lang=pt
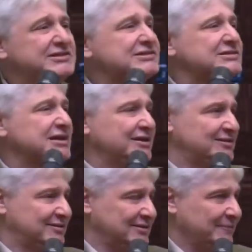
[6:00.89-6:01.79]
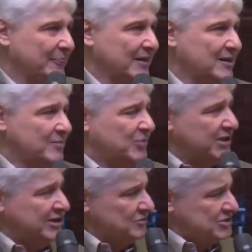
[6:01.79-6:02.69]
aceita?
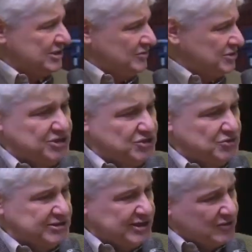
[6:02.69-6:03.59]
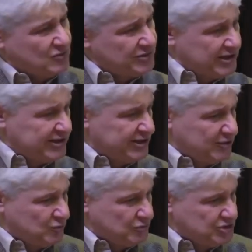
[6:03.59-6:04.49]
Porque o Senhor Jesus está
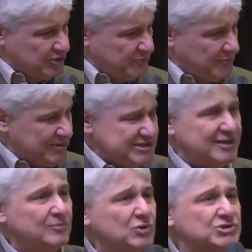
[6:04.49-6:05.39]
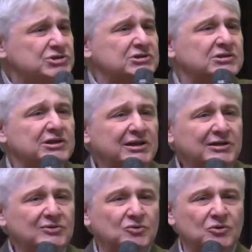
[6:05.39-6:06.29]
condenando um tipo, mas está
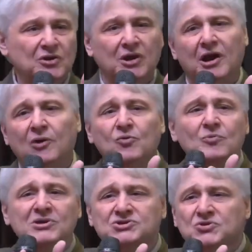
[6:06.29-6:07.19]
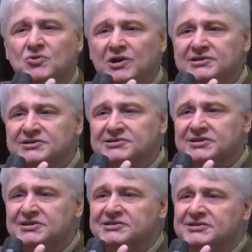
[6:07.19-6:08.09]
mostrando algumas coisas
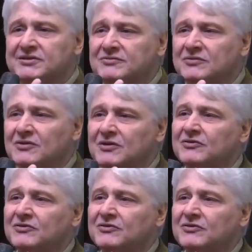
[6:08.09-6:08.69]
que são